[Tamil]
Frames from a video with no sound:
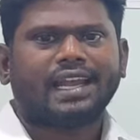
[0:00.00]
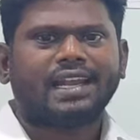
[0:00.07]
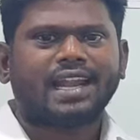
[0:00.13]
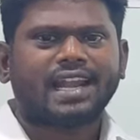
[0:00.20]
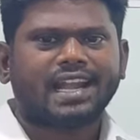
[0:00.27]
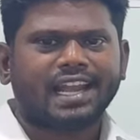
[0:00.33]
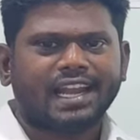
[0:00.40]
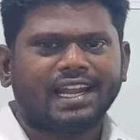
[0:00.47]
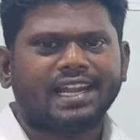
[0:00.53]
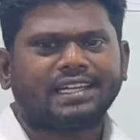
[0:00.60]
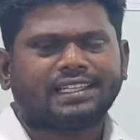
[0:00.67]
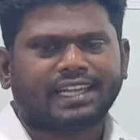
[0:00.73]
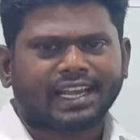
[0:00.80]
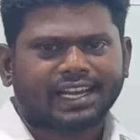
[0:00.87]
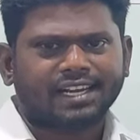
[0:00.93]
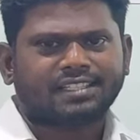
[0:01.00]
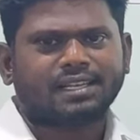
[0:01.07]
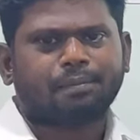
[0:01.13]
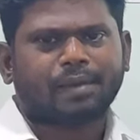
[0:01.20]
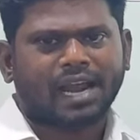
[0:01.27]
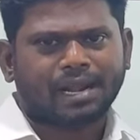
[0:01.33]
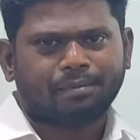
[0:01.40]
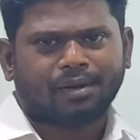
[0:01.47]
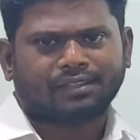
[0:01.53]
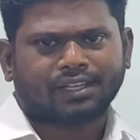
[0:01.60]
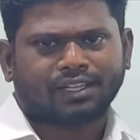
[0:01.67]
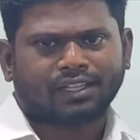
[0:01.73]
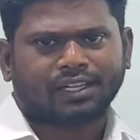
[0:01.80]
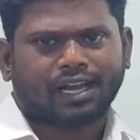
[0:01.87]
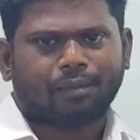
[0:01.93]
என்ன நீலிங் டெக்னிக்ஸை
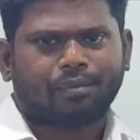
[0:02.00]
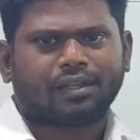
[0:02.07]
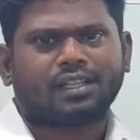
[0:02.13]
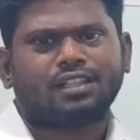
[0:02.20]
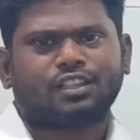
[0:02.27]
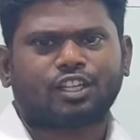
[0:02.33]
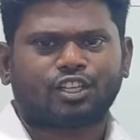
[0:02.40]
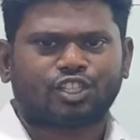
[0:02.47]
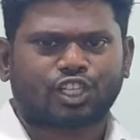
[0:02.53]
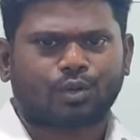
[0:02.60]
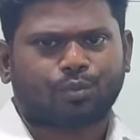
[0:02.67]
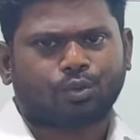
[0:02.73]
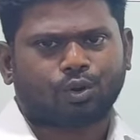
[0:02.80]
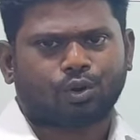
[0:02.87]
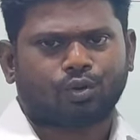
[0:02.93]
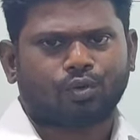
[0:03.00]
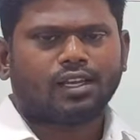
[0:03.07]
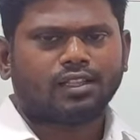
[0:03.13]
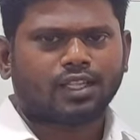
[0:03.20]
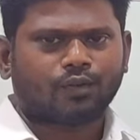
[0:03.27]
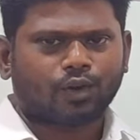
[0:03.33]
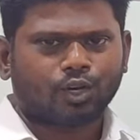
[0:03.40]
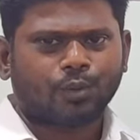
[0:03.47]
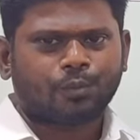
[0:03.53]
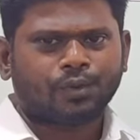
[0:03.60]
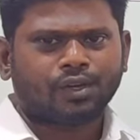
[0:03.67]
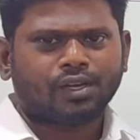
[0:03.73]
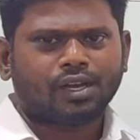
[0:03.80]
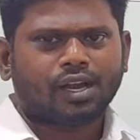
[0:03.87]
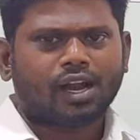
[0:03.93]
பயன்படுத்துறது அப்படிங்கிறத தெரிஞ்சுக்க போகிறோம் இந்த
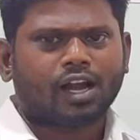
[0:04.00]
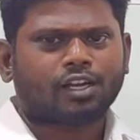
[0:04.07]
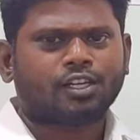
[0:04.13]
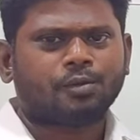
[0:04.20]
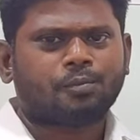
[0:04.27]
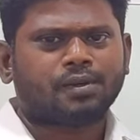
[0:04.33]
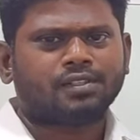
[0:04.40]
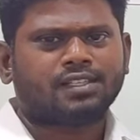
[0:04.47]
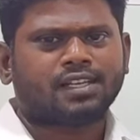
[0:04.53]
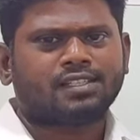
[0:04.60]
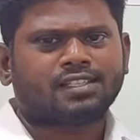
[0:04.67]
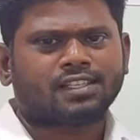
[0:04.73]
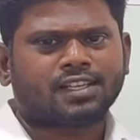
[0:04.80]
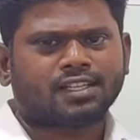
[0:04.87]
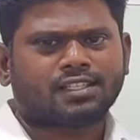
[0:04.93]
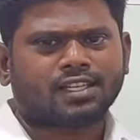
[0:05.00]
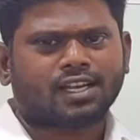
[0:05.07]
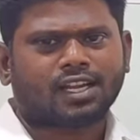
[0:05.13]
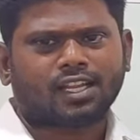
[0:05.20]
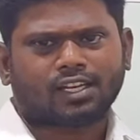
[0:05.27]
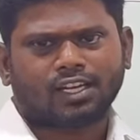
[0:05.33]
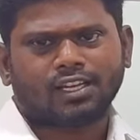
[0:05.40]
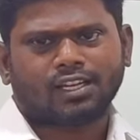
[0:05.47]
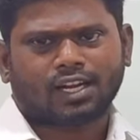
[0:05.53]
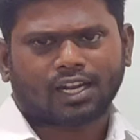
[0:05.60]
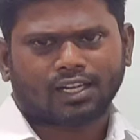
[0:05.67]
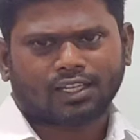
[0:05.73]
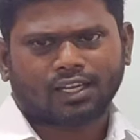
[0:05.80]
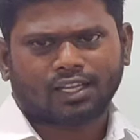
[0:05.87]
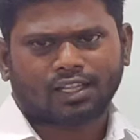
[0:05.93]
வகுப்பு அக்குப்பஞ்சர் சிகிச்சையாளர்களின்
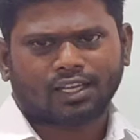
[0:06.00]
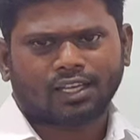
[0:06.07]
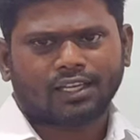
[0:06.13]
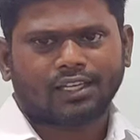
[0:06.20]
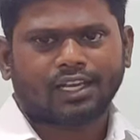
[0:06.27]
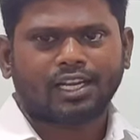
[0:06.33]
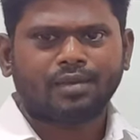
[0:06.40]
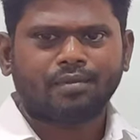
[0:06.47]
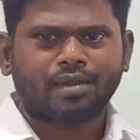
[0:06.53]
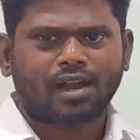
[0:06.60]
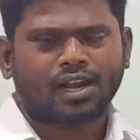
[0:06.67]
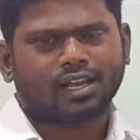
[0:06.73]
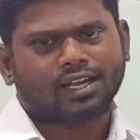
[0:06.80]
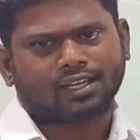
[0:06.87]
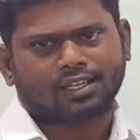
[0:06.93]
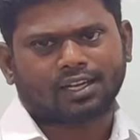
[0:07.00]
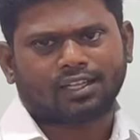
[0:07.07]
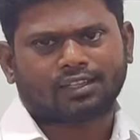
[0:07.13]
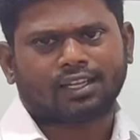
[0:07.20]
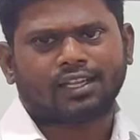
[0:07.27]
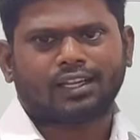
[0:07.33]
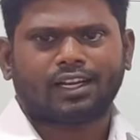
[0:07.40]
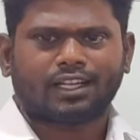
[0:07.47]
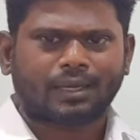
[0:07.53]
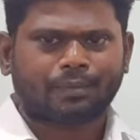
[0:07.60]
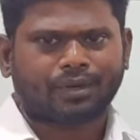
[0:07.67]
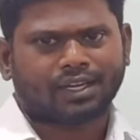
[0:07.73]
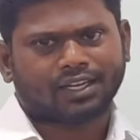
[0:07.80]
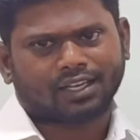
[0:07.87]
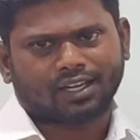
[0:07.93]
நலன் கருதி எளிமையான கட்டணத்தில்
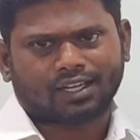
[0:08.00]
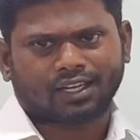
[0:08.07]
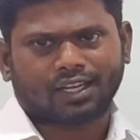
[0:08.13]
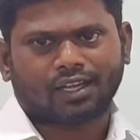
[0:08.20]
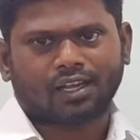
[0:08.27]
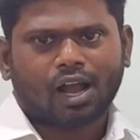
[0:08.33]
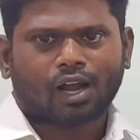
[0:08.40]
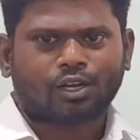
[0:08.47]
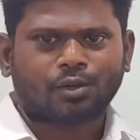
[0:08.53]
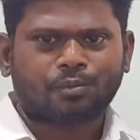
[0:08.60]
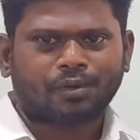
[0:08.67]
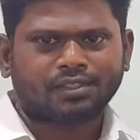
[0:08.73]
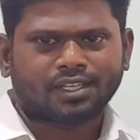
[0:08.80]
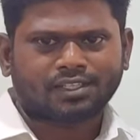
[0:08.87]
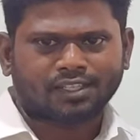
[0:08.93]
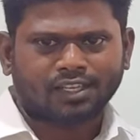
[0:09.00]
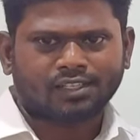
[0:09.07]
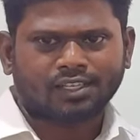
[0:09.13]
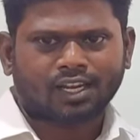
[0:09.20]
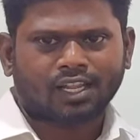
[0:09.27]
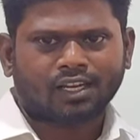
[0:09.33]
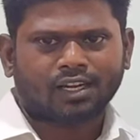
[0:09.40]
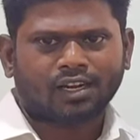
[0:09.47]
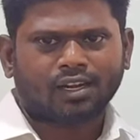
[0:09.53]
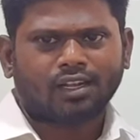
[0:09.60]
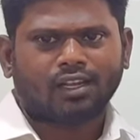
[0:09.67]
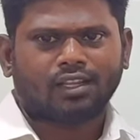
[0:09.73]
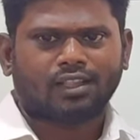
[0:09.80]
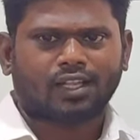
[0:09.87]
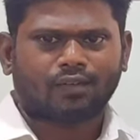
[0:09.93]
எடுக்கப்பட இருக்கு அக்குப்பஞ்சர் சிகிச்சையாளர்கள்
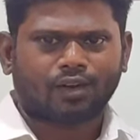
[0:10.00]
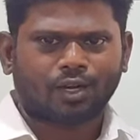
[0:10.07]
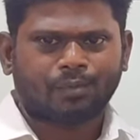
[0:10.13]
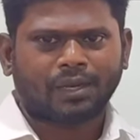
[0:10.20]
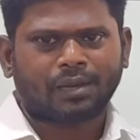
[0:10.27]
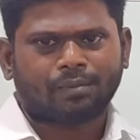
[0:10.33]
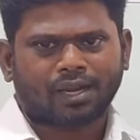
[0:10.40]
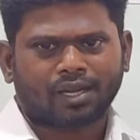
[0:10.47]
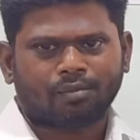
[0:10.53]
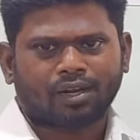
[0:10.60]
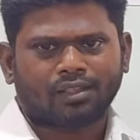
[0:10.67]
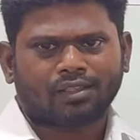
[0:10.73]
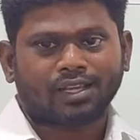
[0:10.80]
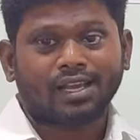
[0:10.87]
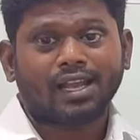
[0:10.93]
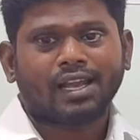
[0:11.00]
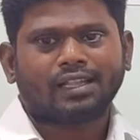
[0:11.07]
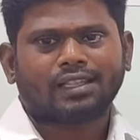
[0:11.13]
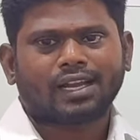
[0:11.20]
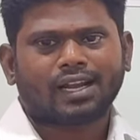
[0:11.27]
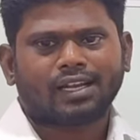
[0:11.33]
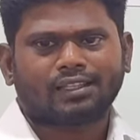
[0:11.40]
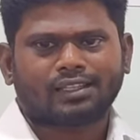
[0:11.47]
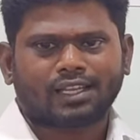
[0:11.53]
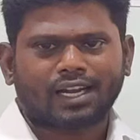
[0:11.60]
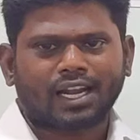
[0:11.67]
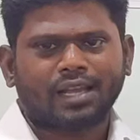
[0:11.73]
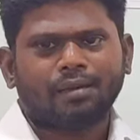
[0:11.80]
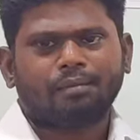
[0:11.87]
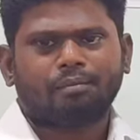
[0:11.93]
இந்த வகுப்பை பயன்படுத்தி தங்கள்
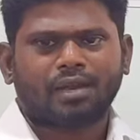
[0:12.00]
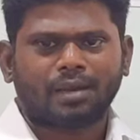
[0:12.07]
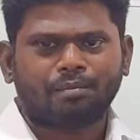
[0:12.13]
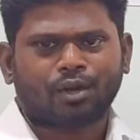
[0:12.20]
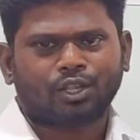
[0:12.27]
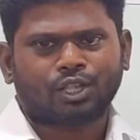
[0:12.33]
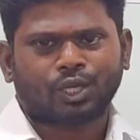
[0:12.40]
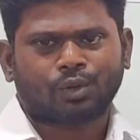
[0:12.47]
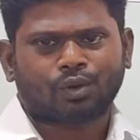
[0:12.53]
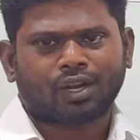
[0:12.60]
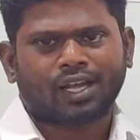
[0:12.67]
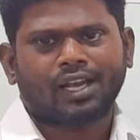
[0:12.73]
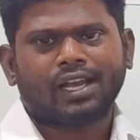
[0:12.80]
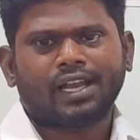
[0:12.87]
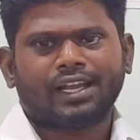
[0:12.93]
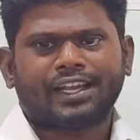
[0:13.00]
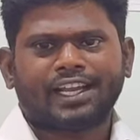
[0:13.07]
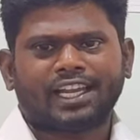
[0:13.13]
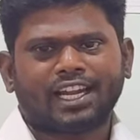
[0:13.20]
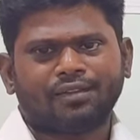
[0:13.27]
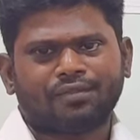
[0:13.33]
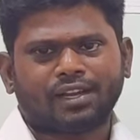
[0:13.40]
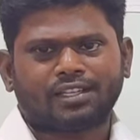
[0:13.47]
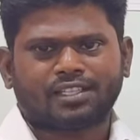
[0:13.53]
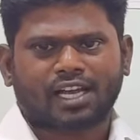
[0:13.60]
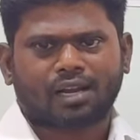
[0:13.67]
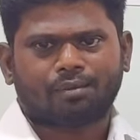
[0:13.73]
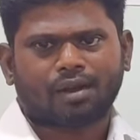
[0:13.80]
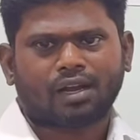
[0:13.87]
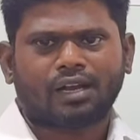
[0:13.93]
திறனை மேம்படுத்திக் கொள்ள ஹீல் அண்ட் ஃபீல்
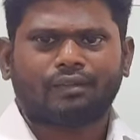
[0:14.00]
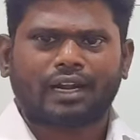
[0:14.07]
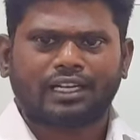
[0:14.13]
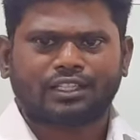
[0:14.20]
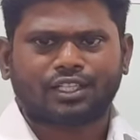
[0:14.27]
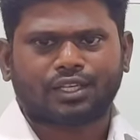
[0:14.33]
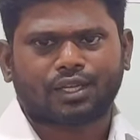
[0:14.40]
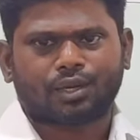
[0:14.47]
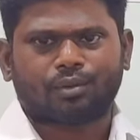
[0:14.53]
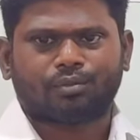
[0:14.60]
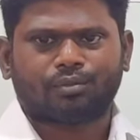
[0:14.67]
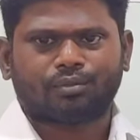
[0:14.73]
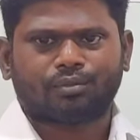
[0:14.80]
சார்பாக வாழ்த்துகிறோம்